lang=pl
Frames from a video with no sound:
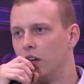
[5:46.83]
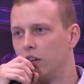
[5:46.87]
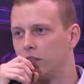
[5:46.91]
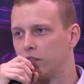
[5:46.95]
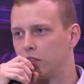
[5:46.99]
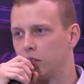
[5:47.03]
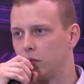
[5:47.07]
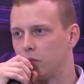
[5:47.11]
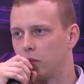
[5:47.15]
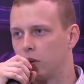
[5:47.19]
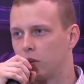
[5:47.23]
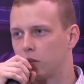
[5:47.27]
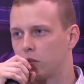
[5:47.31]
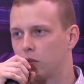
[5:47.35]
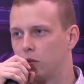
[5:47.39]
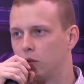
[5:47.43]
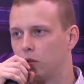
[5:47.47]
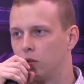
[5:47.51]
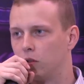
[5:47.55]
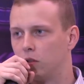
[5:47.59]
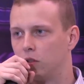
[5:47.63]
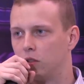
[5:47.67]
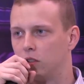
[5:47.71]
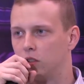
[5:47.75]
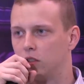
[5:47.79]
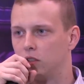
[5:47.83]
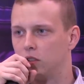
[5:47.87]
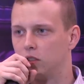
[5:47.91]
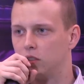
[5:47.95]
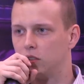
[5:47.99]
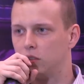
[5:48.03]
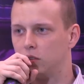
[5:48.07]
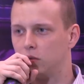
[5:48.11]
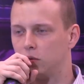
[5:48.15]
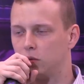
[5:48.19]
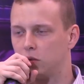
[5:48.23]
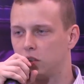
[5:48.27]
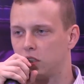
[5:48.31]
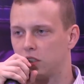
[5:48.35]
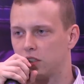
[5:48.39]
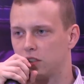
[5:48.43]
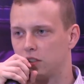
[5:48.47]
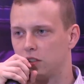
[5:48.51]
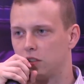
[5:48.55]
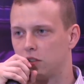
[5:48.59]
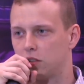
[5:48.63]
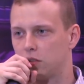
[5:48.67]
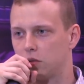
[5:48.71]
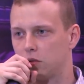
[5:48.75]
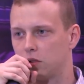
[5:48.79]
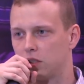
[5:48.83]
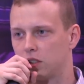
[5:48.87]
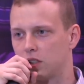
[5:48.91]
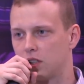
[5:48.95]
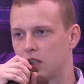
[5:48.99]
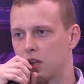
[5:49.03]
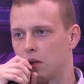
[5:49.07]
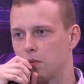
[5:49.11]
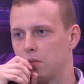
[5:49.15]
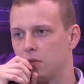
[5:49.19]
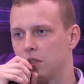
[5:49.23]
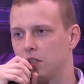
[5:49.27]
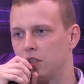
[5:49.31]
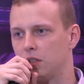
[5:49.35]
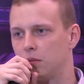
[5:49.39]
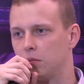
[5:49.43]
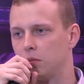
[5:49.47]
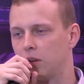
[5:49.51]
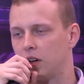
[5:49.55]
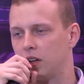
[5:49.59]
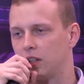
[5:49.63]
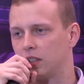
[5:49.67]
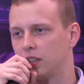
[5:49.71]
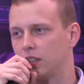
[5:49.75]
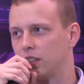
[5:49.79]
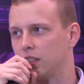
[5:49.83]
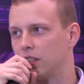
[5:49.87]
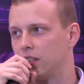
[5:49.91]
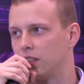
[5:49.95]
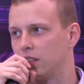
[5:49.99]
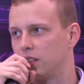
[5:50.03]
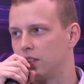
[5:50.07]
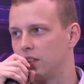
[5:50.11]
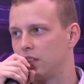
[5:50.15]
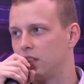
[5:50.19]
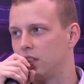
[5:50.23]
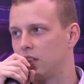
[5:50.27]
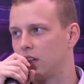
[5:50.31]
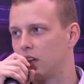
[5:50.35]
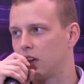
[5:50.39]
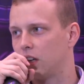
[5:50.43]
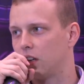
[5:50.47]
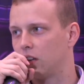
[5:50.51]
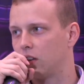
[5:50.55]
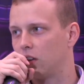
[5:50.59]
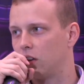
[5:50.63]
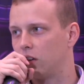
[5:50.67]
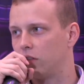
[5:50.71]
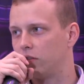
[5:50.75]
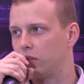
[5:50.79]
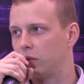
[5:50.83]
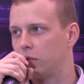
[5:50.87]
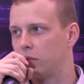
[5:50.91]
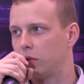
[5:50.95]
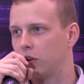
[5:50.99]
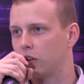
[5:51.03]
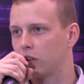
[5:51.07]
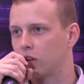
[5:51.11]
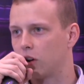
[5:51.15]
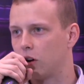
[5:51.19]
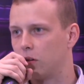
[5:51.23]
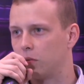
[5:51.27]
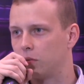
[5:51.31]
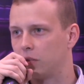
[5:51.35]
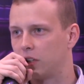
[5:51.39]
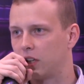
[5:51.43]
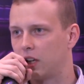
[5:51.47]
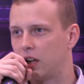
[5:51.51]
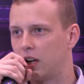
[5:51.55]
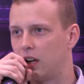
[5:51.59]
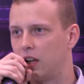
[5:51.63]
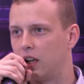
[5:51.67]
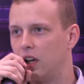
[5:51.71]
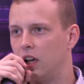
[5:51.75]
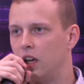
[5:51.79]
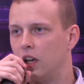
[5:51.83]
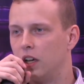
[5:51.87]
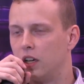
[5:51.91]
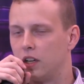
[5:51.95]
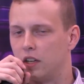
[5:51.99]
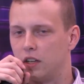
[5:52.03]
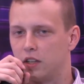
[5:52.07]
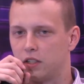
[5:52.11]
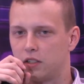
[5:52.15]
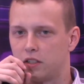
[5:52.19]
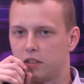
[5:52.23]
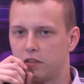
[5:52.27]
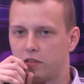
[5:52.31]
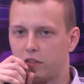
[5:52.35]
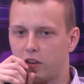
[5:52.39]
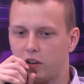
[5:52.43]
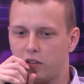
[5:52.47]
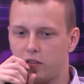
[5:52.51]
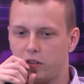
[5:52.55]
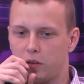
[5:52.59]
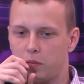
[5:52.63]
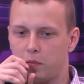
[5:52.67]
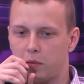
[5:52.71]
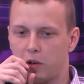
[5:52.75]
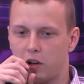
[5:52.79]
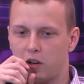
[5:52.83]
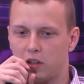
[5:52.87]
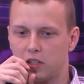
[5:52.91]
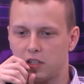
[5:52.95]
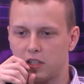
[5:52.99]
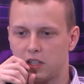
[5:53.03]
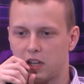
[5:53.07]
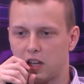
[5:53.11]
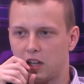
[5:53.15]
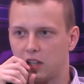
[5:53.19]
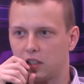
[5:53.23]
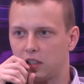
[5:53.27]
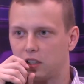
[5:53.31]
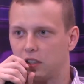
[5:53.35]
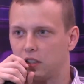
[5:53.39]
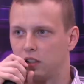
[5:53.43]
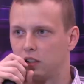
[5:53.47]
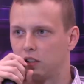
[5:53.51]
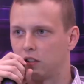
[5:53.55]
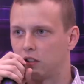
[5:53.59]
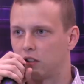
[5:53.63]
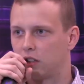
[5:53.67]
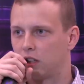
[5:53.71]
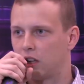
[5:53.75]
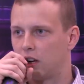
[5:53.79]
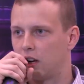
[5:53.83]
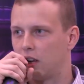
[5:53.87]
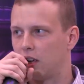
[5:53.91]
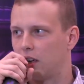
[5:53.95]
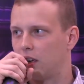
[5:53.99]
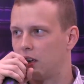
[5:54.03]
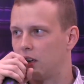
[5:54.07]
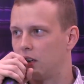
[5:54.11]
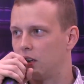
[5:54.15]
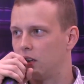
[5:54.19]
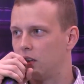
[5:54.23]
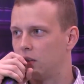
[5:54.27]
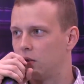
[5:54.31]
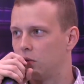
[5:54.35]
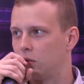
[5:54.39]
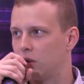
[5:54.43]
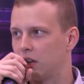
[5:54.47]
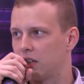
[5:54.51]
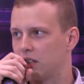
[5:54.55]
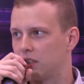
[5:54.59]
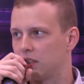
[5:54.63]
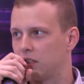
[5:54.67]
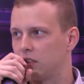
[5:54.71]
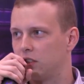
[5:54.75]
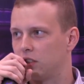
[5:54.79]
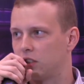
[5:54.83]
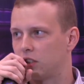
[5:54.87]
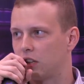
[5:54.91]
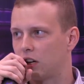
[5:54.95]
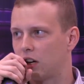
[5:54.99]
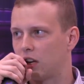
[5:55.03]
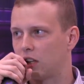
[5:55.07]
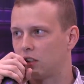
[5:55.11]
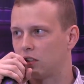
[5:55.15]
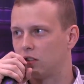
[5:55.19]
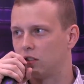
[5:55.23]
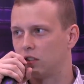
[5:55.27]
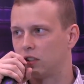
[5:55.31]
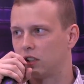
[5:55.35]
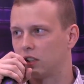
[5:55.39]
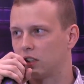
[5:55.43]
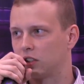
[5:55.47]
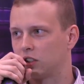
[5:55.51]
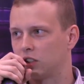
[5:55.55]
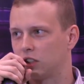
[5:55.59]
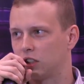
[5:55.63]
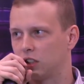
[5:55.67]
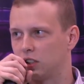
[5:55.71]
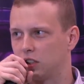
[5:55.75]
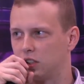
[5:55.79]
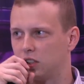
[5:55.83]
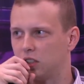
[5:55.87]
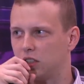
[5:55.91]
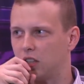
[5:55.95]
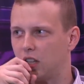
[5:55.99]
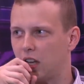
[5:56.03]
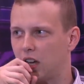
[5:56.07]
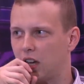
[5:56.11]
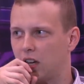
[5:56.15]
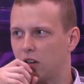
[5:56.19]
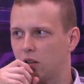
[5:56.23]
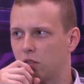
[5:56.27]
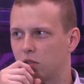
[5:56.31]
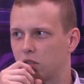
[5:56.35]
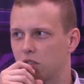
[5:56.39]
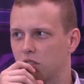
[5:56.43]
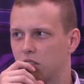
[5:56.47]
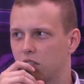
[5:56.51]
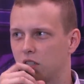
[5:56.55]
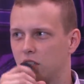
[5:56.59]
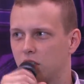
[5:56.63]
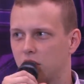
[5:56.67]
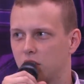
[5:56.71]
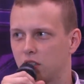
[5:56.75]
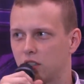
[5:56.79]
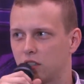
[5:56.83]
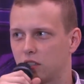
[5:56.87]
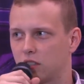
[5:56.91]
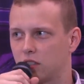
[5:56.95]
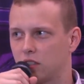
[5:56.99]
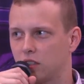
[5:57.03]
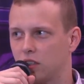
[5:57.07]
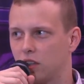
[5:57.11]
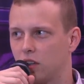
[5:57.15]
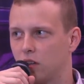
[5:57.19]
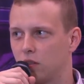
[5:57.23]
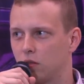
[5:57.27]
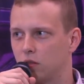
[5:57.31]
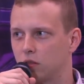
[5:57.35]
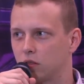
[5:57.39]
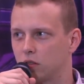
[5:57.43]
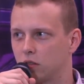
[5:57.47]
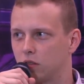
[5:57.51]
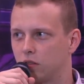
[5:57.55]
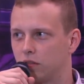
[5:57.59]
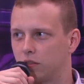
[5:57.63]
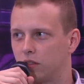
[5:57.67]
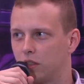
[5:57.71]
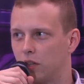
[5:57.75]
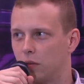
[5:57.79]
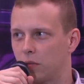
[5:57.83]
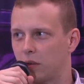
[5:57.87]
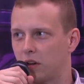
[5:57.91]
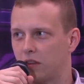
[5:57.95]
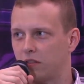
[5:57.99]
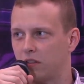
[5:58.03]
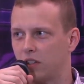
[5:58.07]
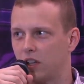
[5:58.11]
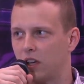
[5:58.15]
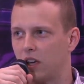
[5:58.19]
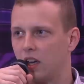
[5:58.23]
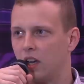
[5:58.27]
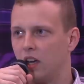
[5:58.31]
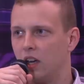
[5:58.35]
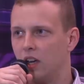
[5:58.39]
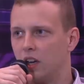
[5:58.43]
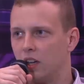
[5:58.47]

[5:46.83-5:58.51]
W tym roku y, uczestniczyły z nami Bank City Handlowy, Polkomtel, y, Cyfrowy Polsat, y, hotele y, Westin, Sheraton, także dla różnych y, kierunków naprawdę